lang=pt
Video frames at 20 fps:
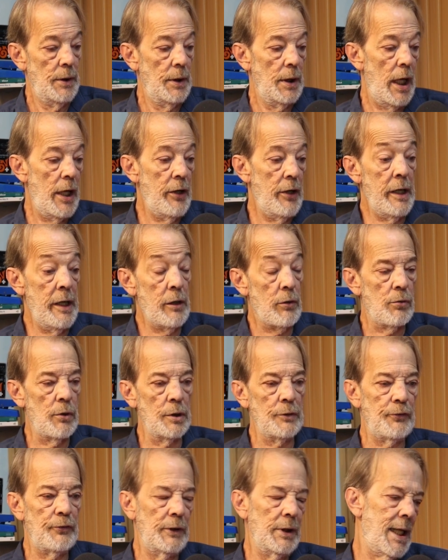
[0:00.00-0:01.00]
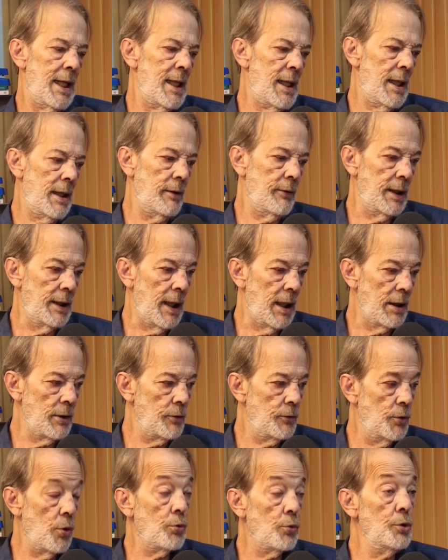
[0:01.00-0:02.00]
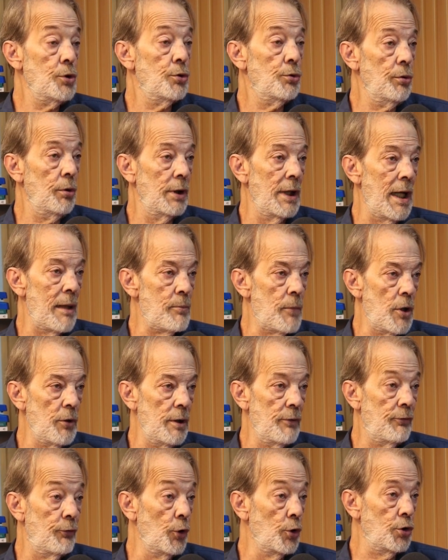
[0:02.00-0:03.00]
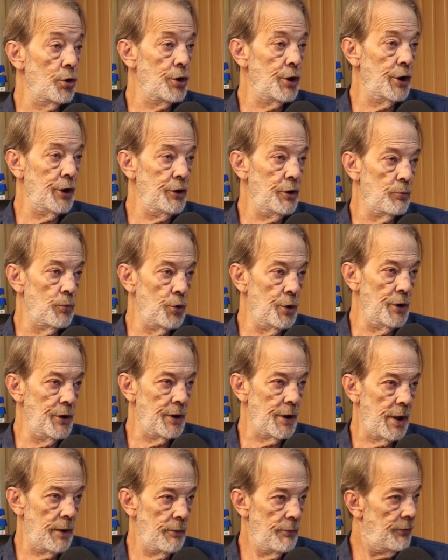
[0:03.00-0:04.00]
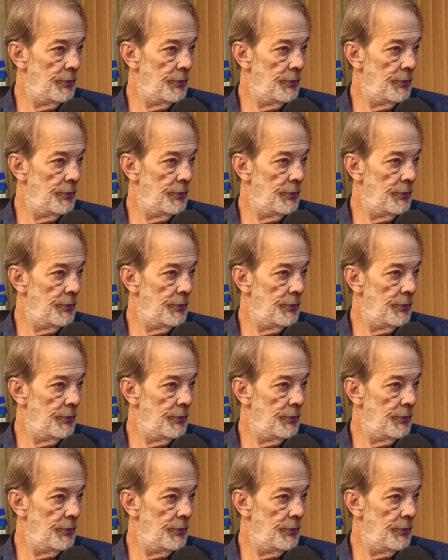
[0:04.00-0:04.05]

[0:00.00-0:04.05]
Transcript: Aí eu reencontro e falei, caralho, Renato, tô com estudo na mão. Ele falou, tô cheio de música.